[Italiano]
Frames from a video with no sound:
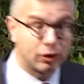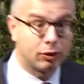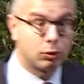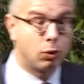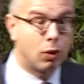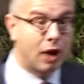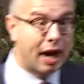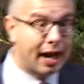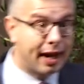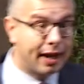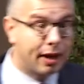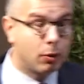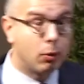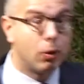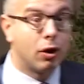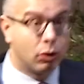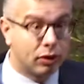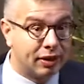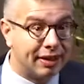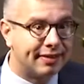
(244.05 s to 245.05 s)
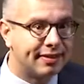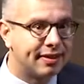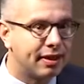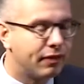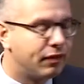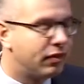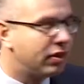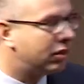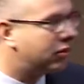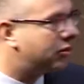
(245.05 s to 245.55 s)
attuale, quello del
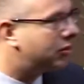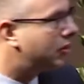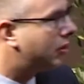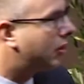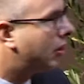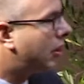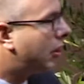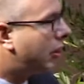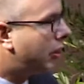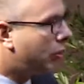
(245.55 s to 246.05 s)
servizio,